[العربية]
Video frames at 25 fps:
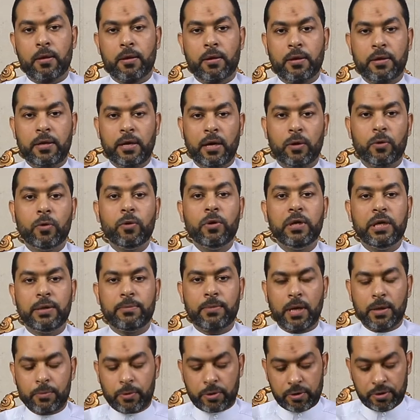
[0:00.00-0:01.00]
يقول
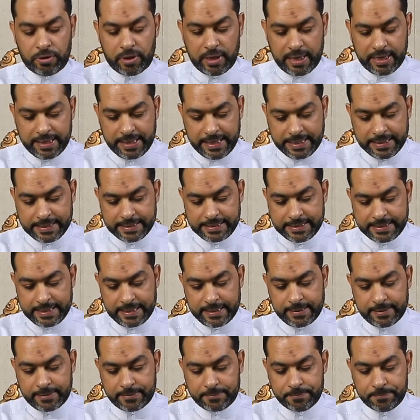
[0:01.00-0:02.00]
الإمام الرضا عليه
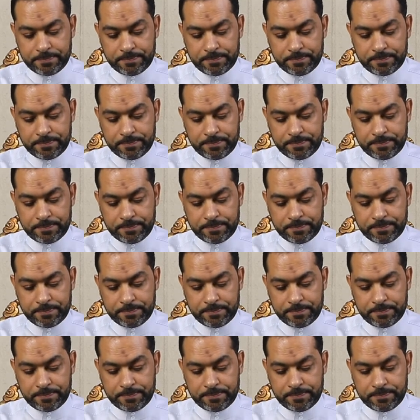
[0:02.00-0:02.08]
السلام